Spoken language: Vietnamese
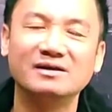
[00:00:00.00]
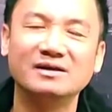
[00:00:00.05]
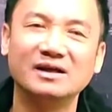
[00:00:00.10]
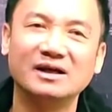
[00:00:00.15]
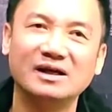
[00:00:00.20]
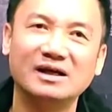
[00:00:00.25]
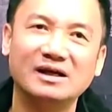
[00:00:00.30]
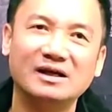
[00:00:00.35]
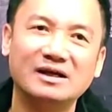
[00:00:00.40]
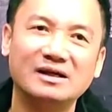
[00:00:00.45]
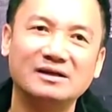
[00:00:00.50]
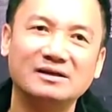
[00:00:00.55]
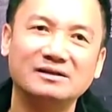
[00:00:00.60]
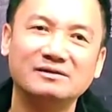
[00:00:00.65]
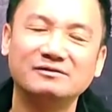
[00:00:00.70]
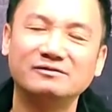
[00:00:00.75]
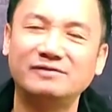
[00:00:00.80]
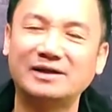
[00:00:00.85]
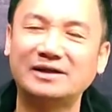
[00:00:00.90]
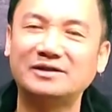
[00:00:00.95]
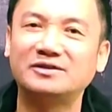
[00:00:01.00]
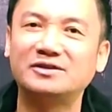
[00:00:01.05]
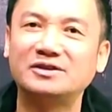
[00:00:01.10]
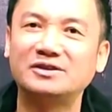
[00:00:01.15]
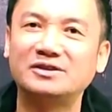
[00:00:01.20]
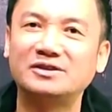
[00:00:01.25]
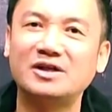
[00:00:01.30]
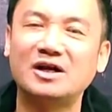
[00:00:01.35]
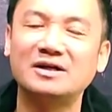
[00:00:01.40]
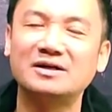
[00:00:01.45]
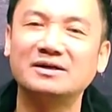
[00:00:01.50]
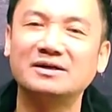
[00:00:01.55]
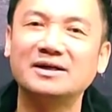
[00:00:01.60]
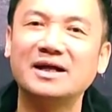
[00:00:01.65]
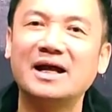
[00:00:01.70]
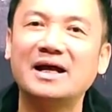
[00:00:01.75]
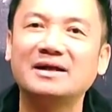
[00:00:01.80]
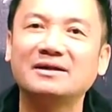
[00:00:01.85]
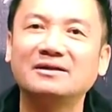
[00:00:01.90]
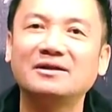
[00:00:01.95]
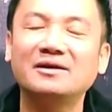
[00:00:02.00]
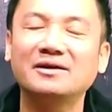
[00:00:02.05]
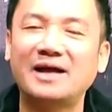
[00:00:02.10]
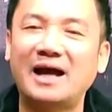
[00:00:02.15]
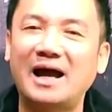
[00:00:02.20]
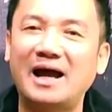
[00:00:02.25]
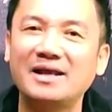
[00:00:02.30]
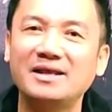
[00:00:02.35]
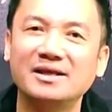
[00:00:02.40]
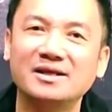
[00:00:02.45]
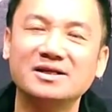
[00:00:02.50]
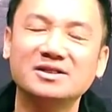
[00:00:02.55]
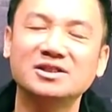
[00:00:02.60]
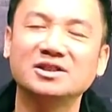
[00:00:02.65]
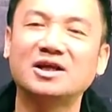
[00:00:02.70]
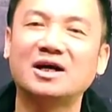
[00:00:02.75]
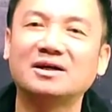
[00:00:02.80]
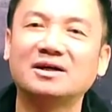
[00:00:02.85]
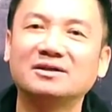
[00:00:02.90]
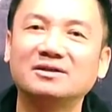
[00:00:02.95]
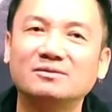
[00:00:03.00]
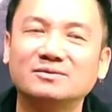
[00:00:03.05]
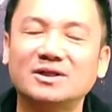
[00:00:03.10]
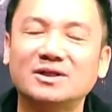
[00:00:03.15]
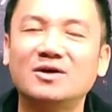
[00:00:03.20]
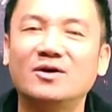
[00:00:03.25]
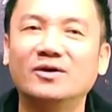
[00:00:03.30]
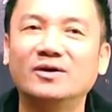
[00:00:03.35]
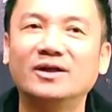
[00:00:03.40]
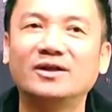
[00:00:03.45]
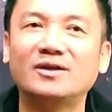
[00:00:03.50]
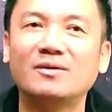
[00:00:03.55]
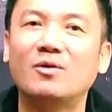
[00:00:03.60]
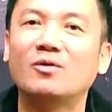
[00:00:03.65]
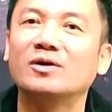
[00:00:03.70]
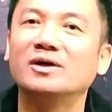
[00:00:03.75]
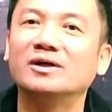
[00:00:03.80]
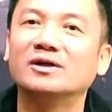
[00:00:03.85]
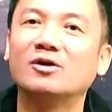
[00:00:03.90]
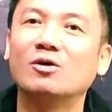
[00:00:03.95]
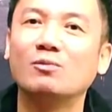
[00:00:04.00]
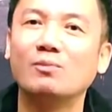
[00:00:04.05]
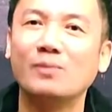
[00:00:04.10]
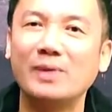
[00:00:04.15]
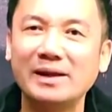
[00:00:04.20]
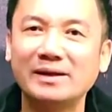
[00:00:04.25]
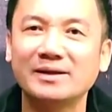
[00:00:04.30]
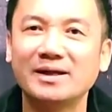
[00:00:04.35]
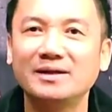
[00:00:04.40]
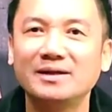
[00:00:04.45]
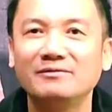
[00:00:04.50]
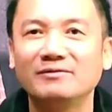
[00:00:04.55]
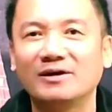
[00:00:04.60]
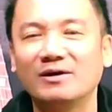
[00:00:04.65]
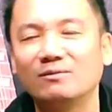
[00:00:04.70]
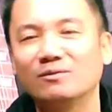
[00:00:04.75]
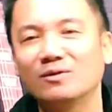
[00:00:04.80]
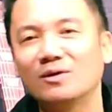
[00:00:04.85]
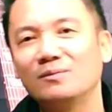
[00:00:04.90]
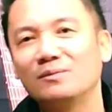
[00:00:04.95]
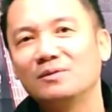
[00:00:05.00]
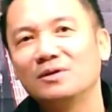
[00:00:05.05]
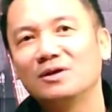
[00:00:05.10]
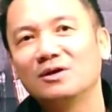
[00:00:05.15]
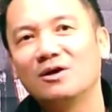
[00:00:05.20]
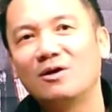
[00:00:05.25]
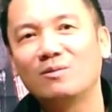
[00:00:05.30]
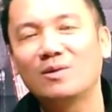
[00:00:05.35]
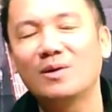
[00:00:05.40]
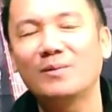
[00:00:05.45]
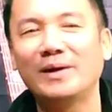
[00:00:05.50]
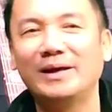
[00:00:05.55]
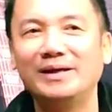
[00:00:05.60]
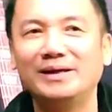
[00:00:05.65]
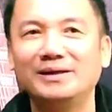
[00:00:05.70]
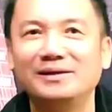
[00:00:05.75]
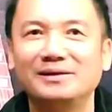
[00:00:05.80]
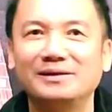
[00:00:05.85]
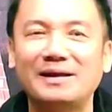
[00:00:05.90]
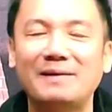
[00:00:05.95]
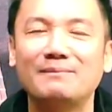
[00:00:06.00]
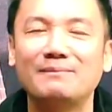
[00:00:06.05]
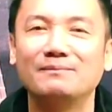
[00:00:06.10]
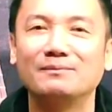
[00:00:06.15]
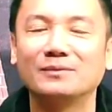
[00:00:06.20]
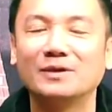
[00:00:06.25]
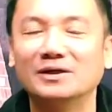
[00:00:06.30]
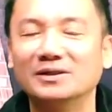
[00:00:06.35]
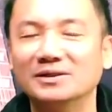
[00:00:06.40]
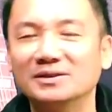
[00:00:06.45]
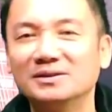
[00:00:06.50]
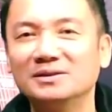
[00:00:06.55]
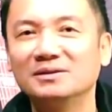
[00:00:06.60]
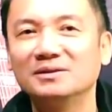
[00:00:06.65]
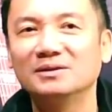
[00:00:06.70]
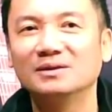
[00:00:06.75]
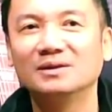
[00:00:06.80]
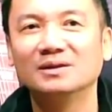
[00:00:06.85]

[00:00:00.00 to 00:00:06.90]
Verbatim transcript: à, vạch trần ra tất cả những cái sự thật trong xã hội để cho mọi người cùng biết đến và không có không có bị lầm tưởng